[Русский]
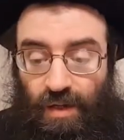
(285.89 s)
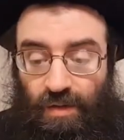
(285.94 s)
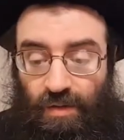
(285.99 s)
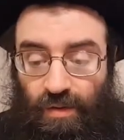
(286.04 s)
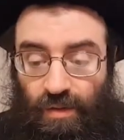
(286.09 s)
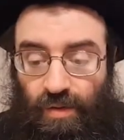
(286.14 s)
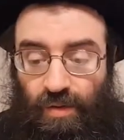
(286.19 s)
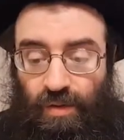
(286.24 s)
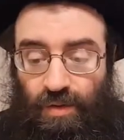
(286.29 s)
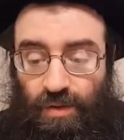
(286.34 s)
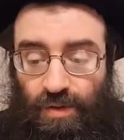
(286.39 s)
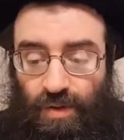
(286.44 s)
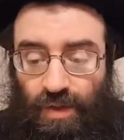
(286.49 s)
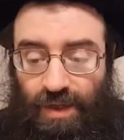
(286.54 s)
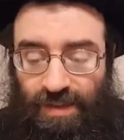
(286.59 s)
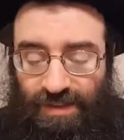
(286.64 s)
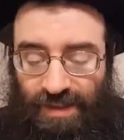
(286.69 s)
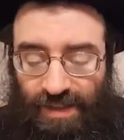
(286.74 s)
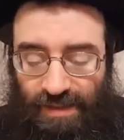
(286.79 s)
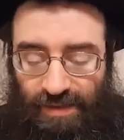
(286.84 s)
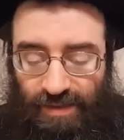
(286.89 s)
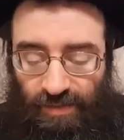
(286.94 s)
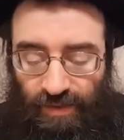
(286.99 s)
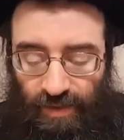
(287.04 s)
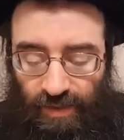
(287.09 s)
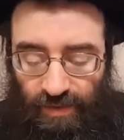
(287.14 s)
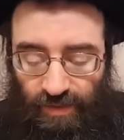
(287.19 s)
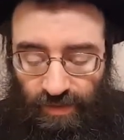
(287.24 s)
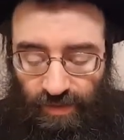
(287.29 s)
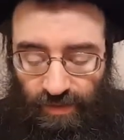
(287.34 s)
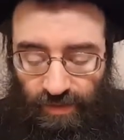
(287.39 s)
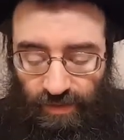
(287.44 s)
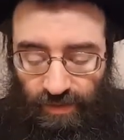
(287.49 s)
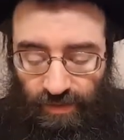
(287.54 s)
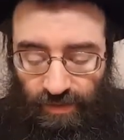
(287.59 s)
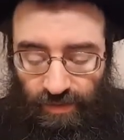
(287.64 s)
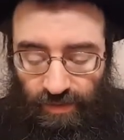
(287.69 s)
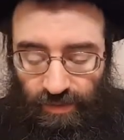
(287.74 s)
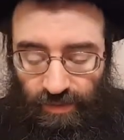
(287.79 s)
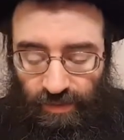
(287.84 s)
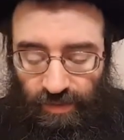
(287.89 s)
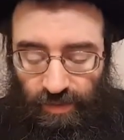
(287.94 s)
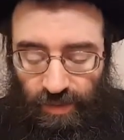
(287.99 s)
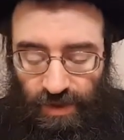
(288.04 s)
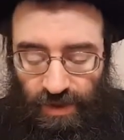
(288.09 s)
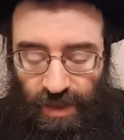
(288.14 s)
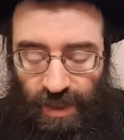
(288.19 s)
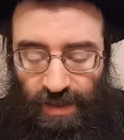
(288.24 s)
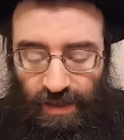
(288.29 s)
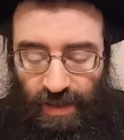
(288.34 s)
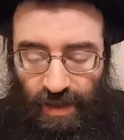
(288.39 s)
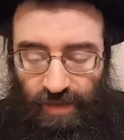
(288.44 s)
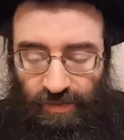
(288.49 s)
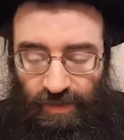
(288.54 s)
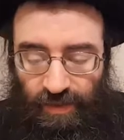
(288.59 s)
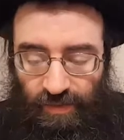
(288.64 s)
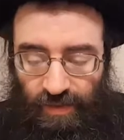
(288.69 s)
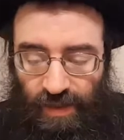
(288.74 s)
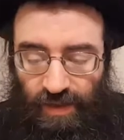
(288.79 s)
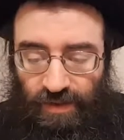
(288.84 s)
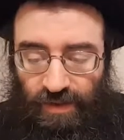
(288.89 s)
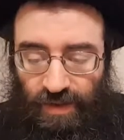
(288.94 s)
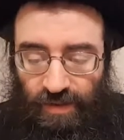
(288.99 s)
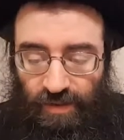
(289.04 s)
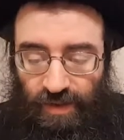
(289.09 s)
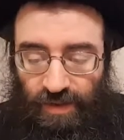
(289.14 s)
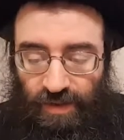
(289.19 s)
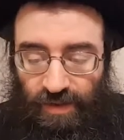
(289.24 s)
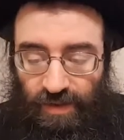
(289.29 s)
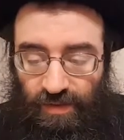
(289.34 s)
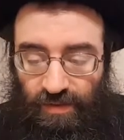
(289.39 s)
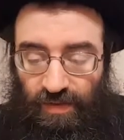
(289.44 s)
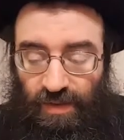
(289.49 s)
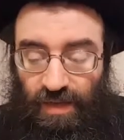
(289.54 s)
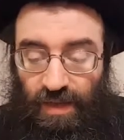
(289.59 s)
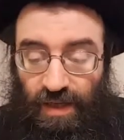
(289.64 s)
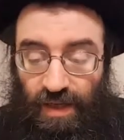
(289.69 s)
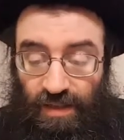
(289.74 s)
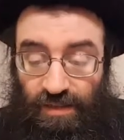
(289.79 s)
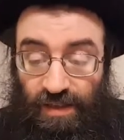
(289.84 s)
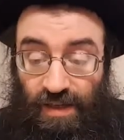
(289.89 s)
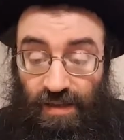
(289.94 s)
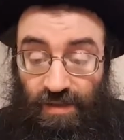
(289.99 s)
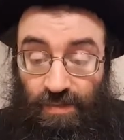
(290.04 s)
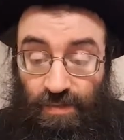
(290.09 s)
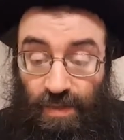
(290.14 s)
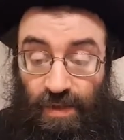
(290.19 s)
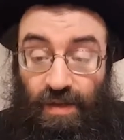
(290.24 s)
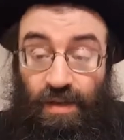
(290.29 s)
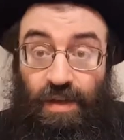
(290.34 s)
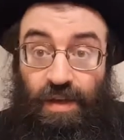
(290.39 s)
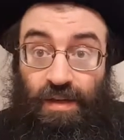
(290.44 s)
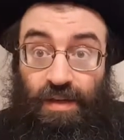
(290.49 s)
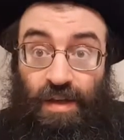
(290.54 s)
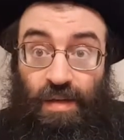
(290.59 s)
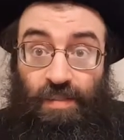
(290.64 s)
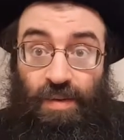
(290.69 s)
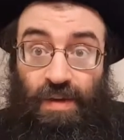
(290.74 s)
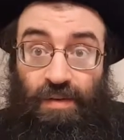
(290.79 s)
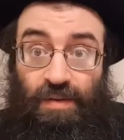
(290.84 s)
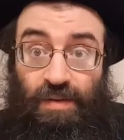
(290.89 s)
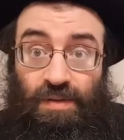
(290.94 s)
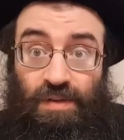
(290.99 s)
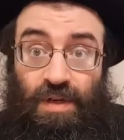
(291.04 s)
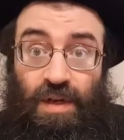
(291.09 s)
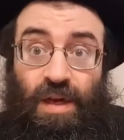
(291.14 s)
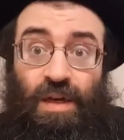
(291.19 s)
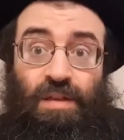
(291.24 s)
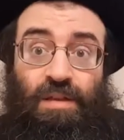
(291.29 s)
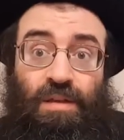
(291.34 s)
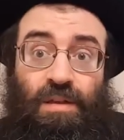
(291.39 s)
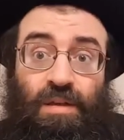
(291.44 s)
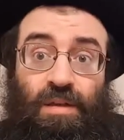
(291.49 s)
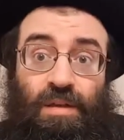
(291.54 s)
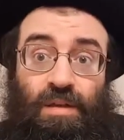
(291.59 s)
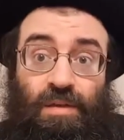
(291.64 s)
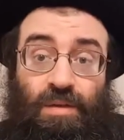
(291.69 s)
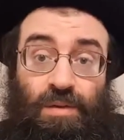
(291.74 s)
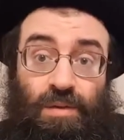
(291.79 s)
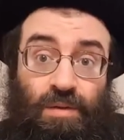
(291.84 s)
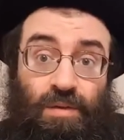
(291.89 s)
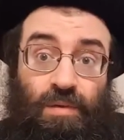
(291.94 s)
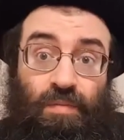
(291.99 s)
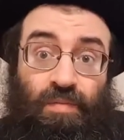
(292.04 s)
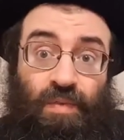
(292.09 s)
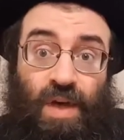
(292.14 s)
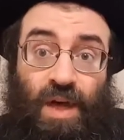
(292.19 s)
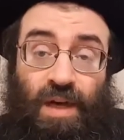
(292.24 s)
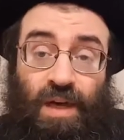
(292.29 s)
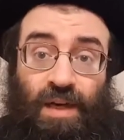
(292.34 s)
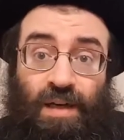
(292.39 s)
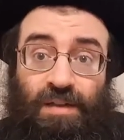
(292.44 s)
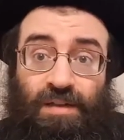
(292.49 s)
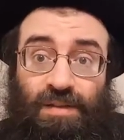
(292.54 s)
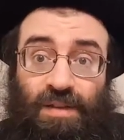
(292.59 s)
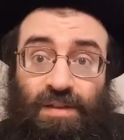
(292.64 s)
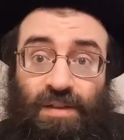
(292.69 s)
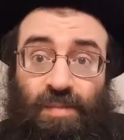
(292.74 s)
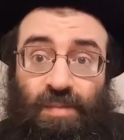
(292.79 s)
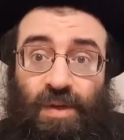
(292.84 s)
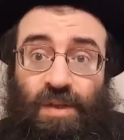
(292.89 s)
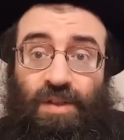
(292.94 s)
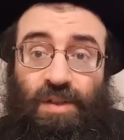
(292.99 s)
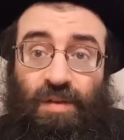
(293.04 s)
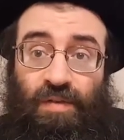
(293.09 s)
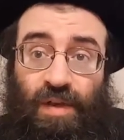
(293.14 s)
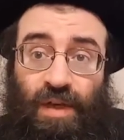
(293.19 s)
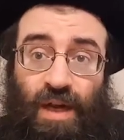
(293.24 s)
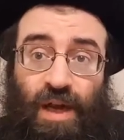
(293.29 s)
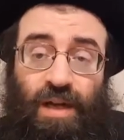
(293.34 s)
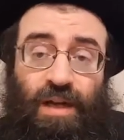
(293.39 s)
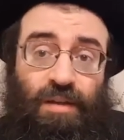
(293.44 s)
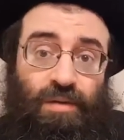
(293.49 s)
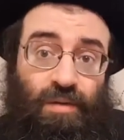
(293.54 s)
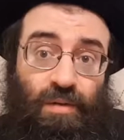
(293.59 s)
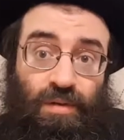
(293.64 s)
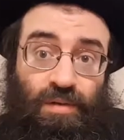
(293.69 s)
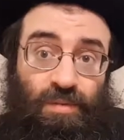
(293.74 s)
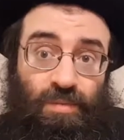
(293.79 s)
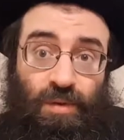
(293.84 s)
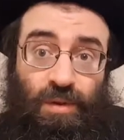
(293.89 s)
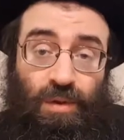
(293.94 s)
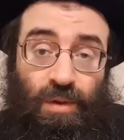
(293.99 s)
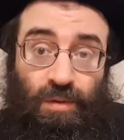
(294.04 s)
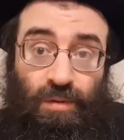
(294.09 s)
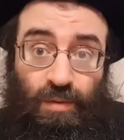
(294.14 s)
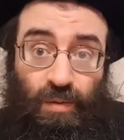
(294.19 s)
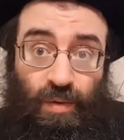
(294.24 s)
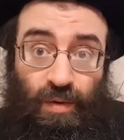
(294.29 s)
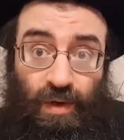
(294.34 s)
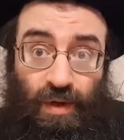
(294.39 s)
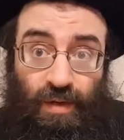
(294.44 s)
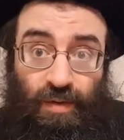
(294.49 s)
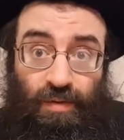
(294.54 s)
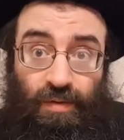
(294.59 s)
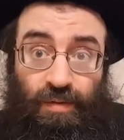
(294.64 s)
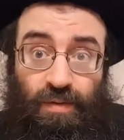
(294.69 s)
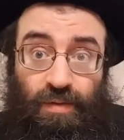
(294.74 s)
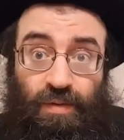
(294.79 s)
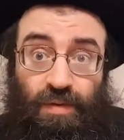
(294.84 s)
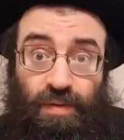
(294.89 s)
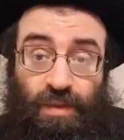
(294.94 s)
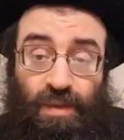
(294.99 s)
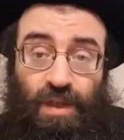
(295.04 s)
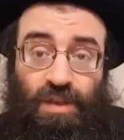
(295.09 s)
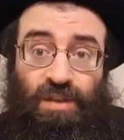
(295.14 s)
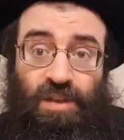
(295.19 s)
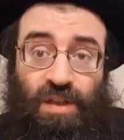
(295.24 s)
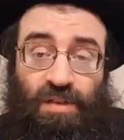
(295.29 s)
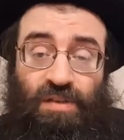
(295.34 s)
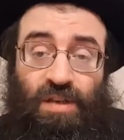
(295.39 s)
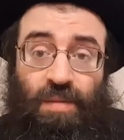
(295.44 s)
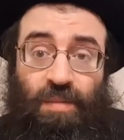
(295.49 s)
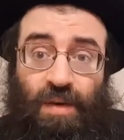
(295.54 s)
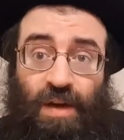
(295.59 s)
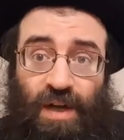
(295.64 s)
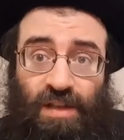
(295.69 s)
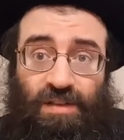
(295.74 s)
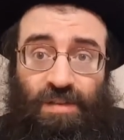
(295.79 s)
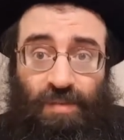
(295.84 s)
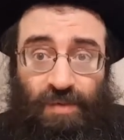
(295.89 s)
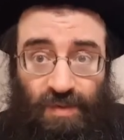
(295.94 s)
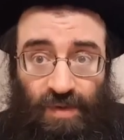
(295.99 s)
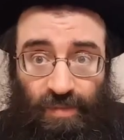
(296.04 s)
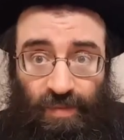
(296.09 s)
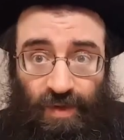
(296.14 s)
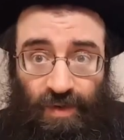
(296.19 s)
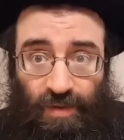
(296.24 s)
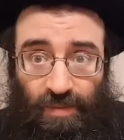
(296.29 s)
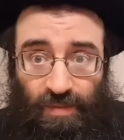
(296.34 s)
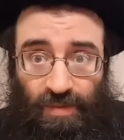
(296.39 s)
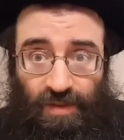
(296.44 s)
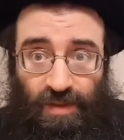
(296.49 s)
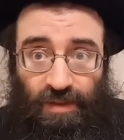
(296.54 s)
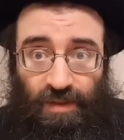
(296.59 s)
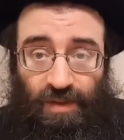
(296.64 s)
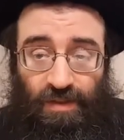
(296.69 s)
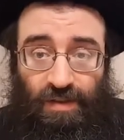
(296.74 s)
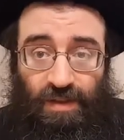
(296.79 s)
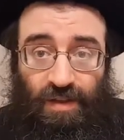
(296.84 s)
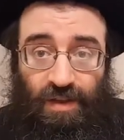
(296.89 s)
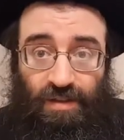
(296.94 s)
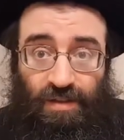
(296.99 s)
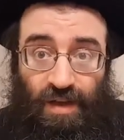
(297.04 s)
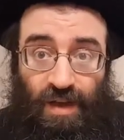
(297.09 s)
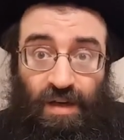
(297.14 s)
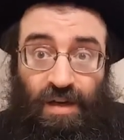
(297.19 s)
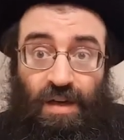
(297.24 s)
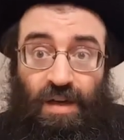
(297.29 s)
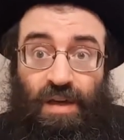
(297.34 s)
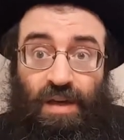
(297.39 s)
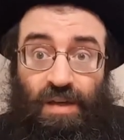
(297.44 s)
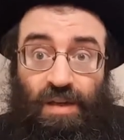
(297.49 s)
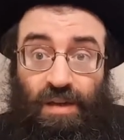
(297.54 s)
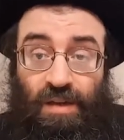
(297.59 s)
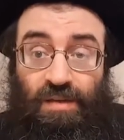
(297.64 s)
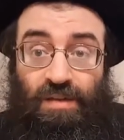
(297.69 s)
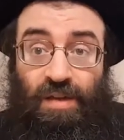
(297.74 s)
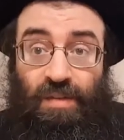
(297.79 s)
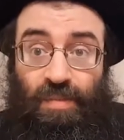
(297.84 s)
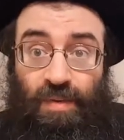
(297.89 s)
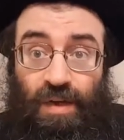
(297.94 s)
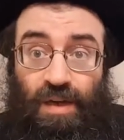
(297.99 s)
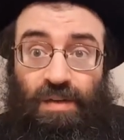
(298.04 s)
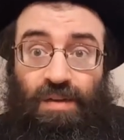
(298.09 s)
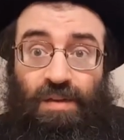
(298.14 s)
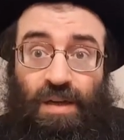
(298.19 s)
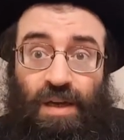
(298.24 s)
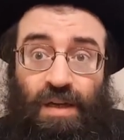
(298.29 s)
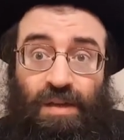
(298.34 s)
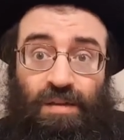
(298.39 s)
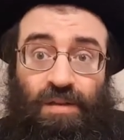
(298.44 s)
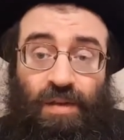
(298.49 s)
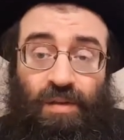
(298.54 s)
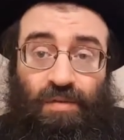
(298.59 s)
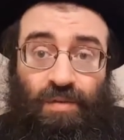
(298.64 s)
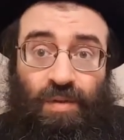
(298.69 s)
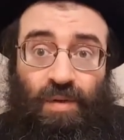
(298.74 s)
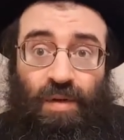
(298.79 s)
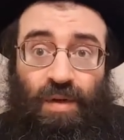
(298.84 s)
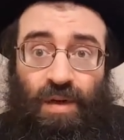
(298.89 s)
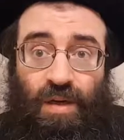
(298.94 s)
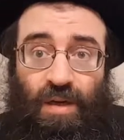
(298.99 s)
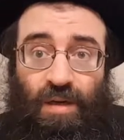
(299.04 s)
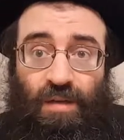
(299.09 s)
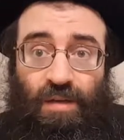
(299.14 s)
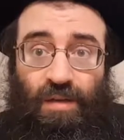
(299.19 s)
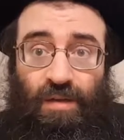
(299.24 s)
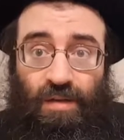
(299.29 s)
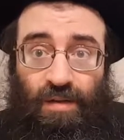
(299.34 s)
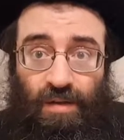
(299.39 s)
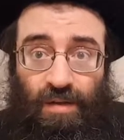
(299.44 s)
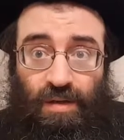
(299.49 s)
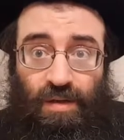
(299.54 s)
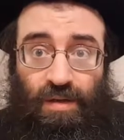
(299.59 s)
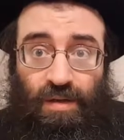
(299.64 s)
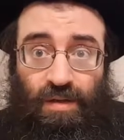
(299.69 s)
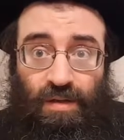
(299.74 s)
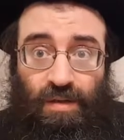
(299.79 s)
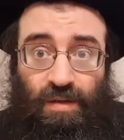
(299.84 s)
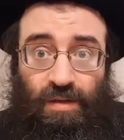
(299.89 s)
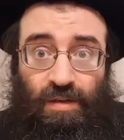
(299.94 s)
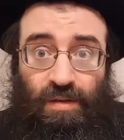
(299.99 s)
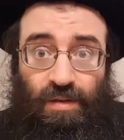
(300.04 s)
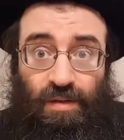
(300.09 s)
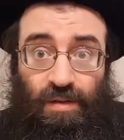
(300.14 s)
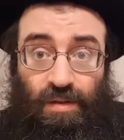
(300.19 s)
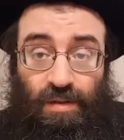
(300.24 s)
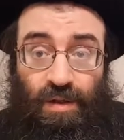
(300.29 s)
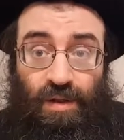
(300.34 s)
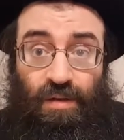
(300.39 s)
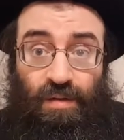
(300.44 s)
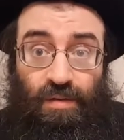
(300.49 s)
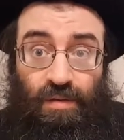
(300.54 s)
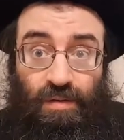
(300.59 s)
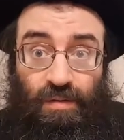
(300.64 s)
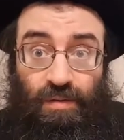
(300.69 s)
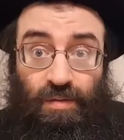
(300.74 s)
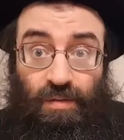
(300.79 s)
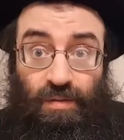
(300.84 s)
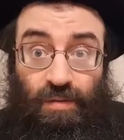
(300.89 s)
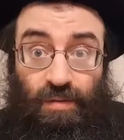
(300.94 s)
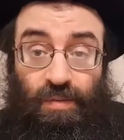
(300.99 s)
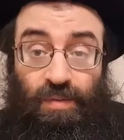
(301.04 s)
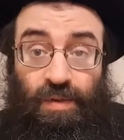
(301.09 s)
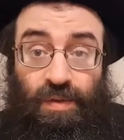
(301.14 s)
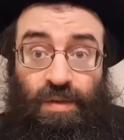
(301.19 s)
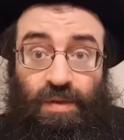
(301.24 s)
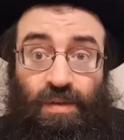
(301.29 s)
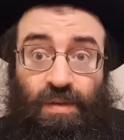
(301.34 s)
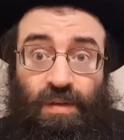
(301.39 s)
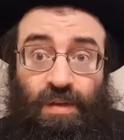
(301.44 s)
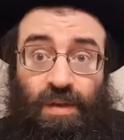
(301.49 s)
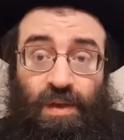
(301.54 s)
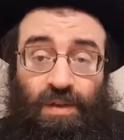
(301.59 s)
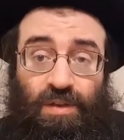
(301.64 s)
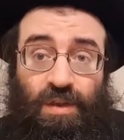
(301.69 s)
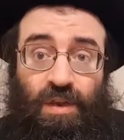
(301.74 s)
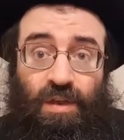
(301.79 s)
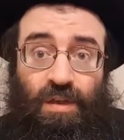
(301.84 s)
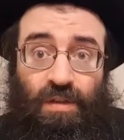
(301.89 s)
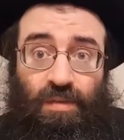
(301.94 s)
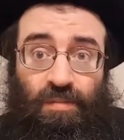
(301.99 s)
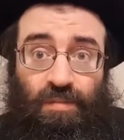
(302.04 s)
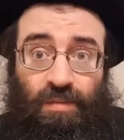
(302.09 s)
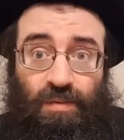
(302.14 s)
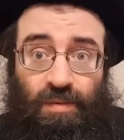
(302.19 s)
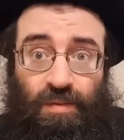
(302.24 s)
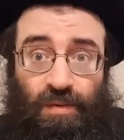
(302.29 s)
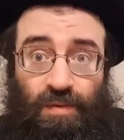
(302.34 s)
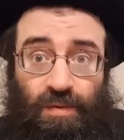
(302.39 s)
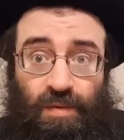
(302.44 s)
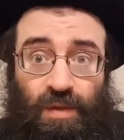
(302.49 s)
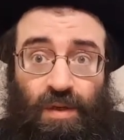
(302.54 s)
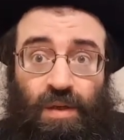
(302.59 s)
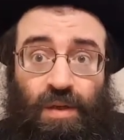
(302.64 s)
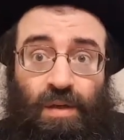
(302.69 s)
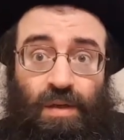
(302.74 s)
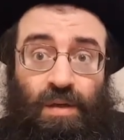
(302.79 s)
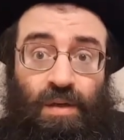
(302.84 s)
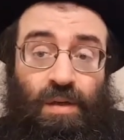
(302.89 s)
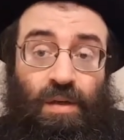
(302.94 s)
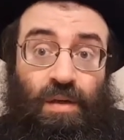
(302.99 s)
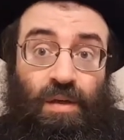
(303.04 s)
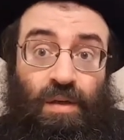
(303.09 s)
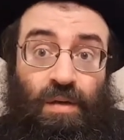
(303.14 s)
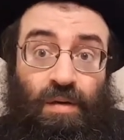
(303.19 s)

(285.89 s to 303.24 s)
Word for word: Но что касается вот замечания Равотверского, это действительно, казалось бы, на первый взгляд, что какая разница, запрет червяка, который запрещен Торой, и даже несколькими разными запретами, согласно Хазаль, и запрет на трифно или, или не убитое кошерным э, Э,